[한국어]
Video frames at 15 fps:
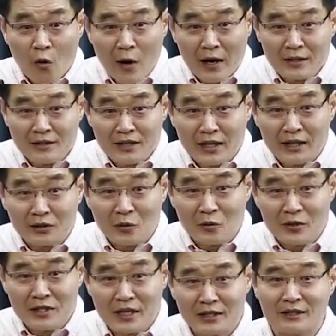황제가
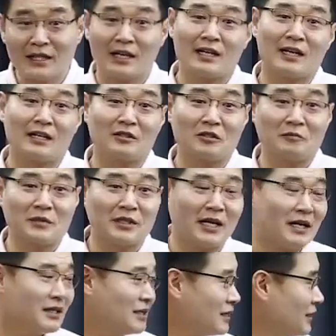통치하는 나라라는 겁니다.